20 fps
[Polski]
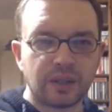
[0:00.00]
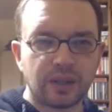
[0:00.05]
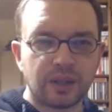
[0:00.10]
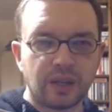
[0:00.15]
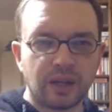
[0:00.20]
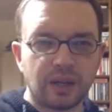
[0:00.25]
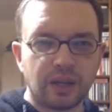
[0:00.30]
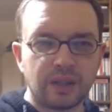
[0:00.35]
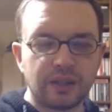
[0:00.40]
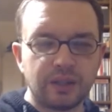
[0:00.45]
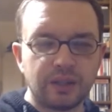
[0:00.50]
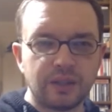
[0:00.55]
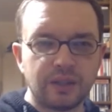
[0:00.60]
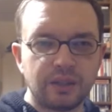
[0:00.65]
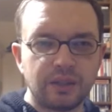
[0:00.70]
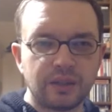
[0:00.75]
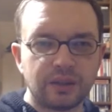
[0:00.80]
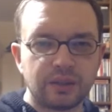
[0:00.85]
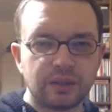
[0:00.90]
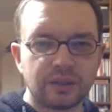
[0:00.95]

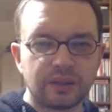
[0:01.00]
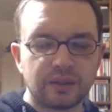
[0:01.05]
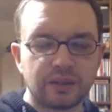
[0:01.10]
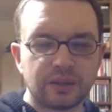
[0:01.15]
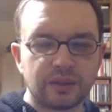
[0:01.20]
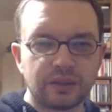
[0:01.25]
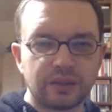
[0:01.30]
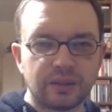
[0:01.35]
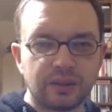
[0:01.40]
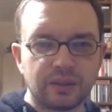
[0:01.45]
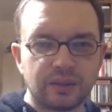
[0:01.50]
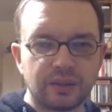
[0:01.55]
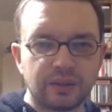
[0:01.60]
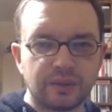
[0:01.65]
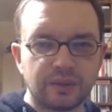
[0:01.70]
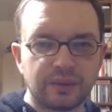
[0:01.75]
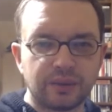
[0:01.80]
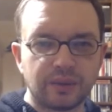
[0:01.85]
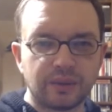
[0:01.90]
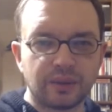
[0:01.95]
ani y,
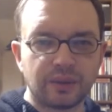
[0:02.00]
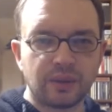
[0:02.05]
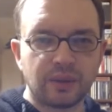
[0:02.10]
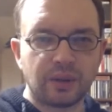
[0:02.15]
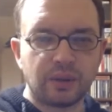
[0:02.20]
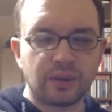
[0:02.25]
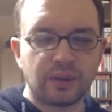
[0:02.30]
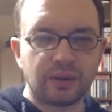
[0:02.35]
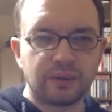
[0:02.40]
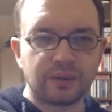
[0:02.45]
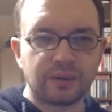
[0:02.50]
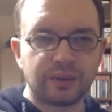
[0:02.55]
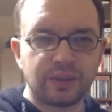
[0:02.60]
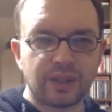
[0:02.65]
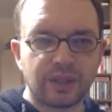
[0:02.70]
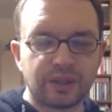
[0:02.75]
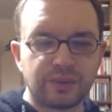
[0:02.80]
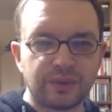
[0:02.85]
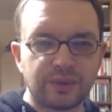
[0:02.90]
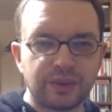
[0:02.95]
o, o, o
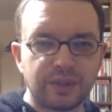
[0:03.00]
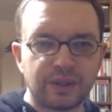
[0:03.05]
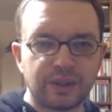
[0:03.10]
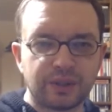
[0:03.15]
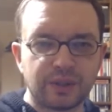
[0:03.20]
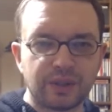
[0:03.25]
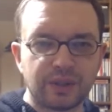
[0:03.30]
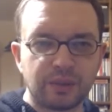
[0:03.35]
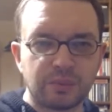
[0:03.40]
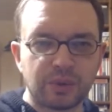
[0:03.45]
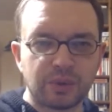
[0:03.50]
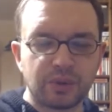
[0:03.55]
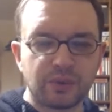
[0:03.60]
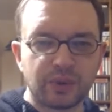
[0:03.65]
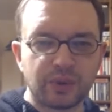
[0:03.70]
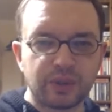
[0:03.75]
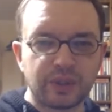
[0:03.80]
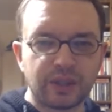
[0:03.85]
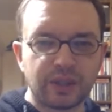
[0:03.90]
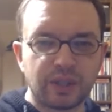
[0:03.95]
nazwy nieco
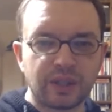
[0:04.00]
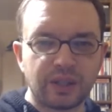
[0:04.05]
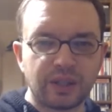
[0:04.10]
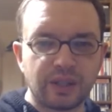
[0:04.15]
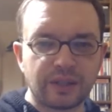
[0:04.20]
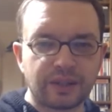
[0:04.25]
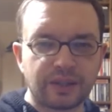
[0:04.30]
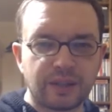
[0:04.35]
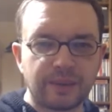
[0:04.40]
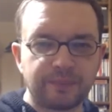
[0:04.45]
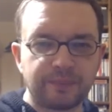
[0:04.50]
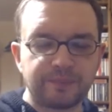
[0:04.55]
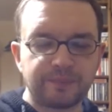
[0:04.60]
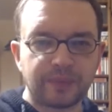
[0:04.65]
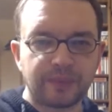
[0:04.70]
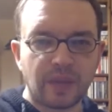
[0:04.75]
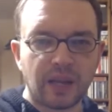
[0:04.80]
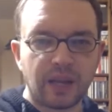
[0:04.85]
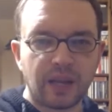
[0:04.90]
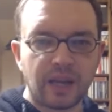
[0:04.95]
nieprzyzwoitej angielskiej.
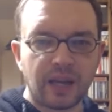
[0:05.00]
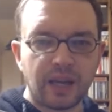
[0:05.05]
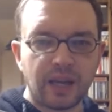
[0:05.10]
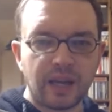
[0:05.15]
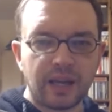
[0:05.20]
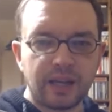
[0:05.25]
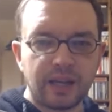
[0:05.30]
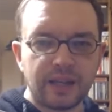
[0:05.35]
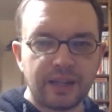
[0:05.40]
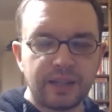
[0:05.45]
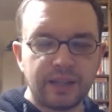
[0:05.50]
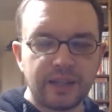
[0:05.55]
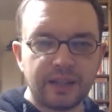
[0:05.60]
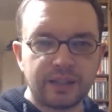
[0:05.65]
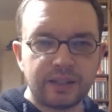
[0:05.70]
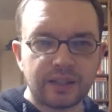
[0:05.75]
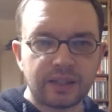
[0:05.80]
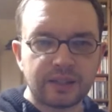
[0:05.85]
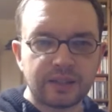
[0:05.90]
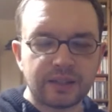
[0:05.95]
I, i
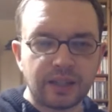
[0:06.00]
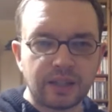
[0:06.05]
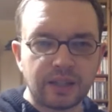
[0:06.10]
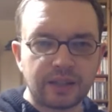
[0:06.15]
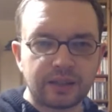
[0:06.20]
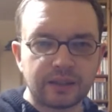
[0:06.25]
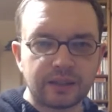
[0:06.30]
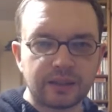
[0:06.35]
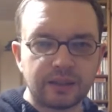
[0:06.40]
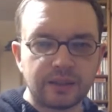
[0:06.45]
teraz tak,